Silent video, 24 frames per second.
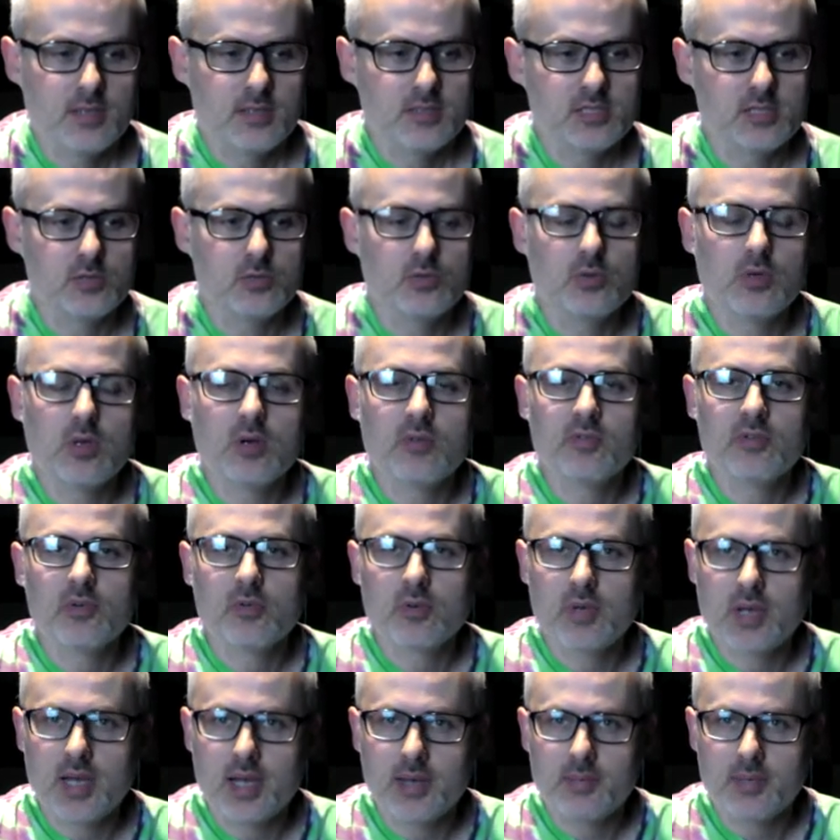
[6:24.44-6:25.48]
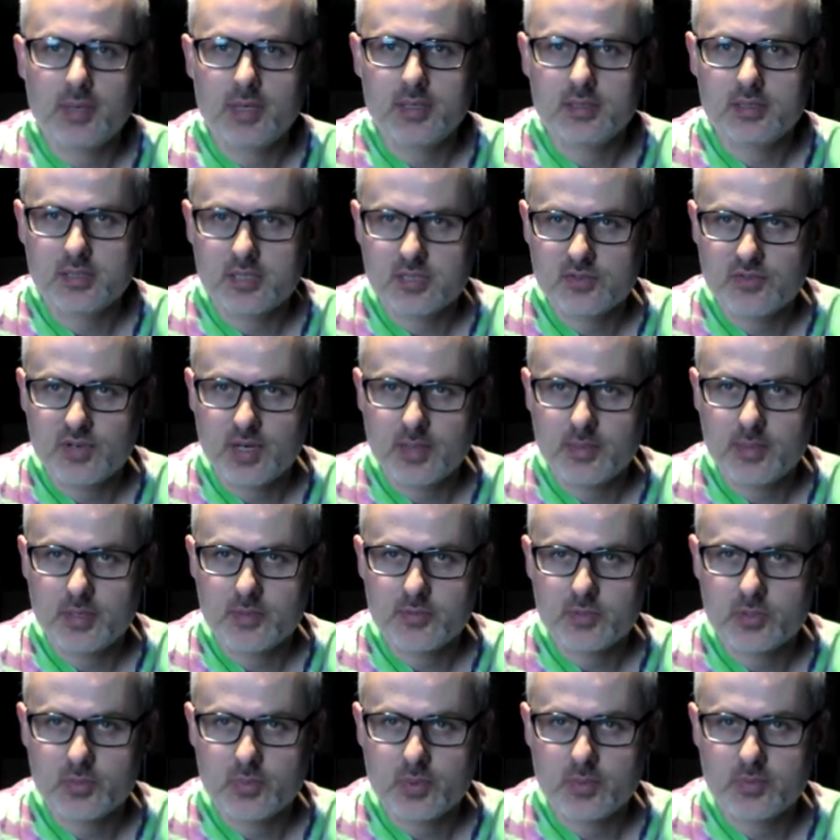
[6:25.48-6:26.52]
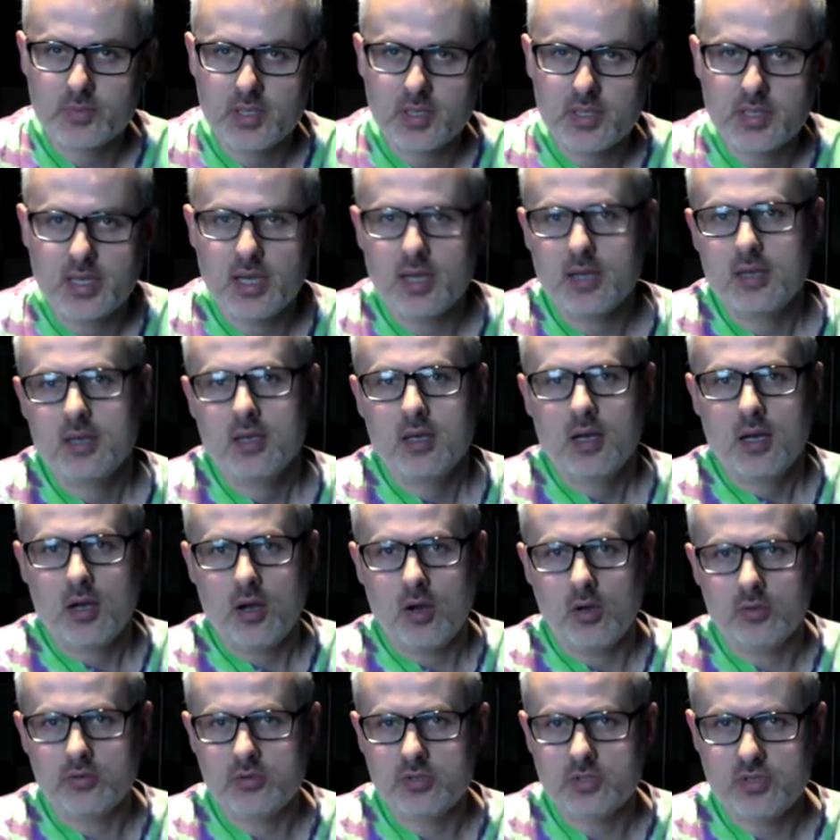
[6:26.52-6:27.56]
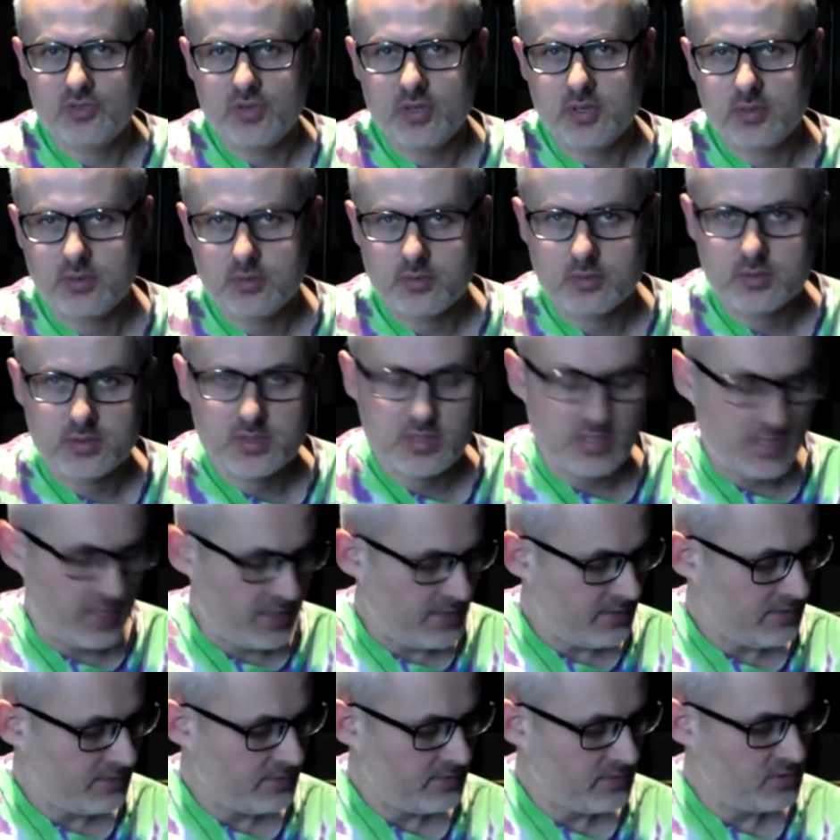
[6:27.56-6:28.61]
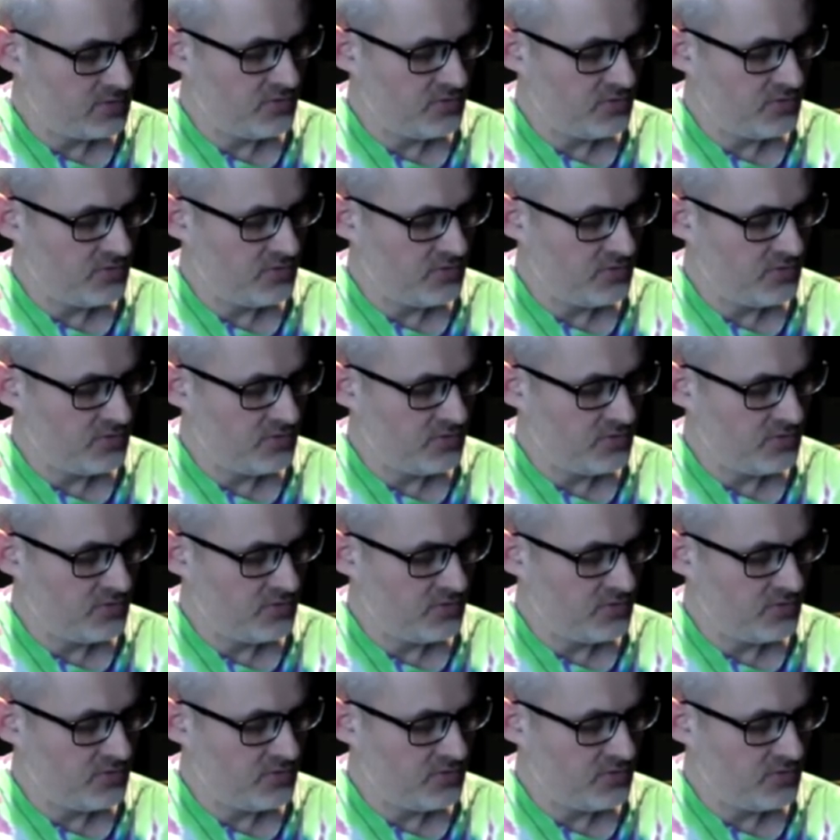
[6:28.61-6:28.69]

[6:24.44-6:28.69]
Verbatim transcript: cedurową gamę, też w ramach przypomnienia, od dźwięku C.